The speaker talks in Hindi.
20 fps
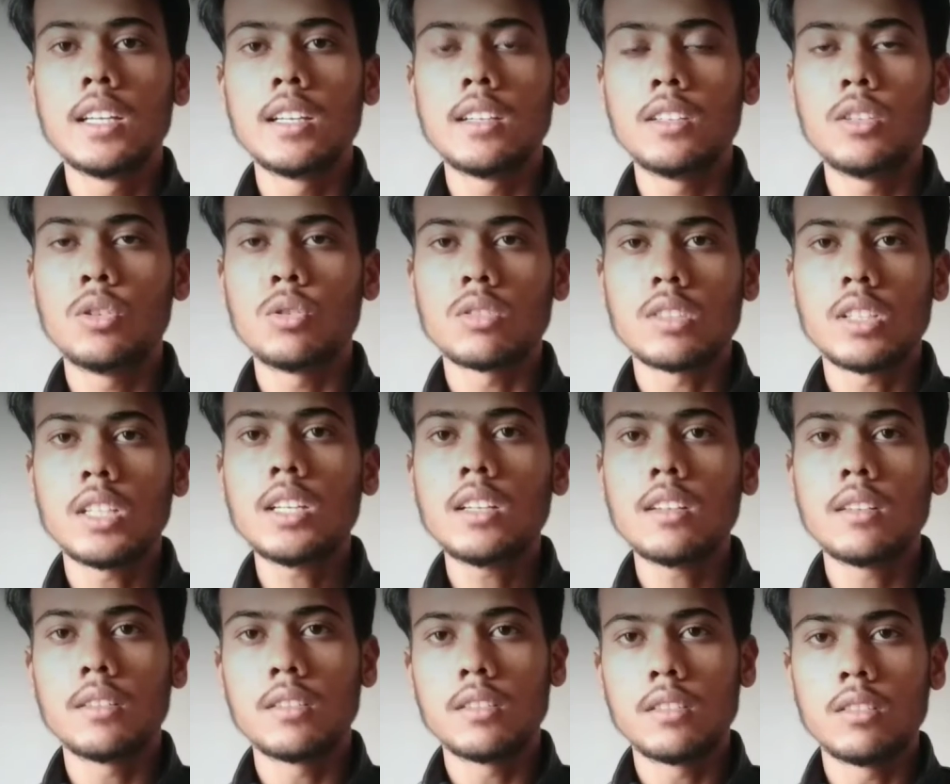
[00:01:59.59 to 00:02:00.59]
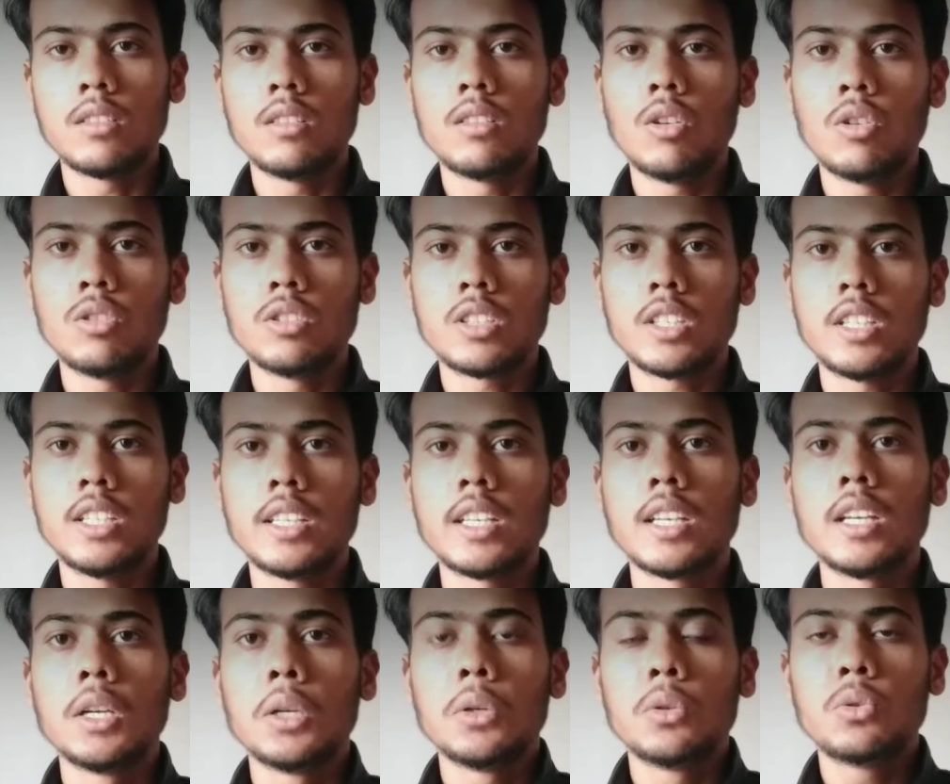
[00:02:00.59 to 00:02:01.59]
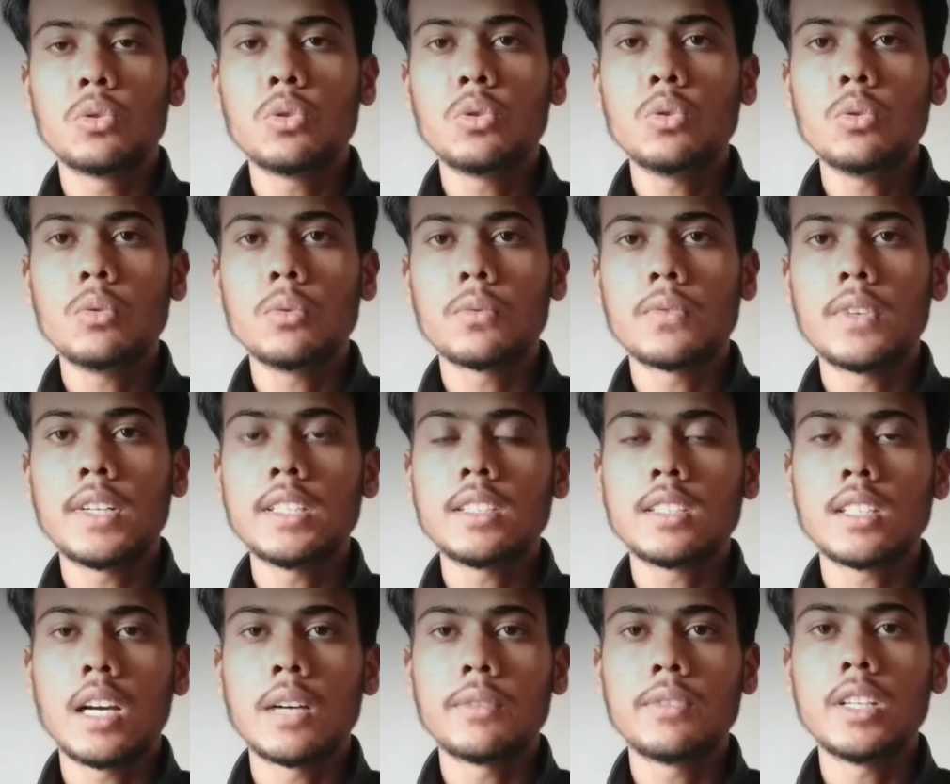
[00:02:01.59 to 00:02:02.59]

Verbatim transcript: योजना लॉन्च की है जो फ्रेंड्स काफ़ी